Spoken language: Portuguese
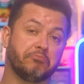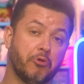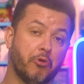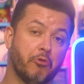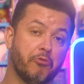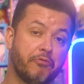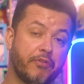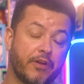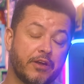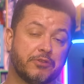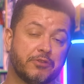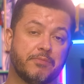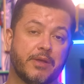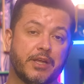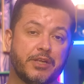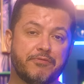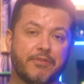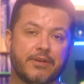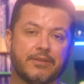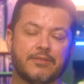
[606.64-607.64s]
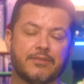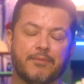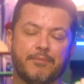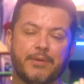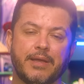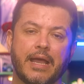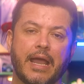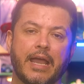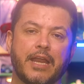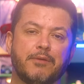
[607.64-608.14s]
ou felizmente, vai
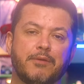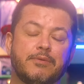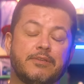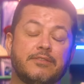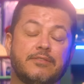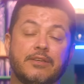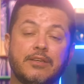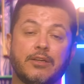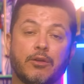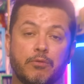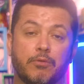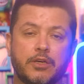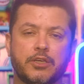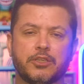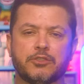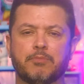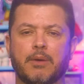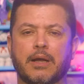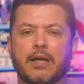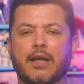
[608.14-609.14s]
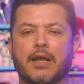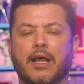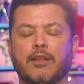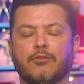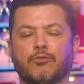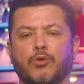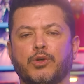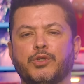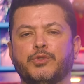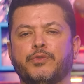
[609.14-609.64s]
saber, a NBC não quis bancar
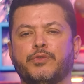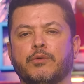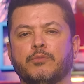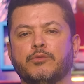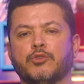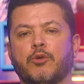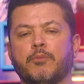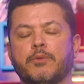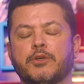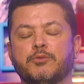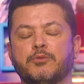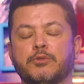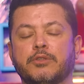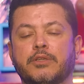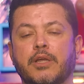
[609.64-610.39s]
dois filmes ao mesmo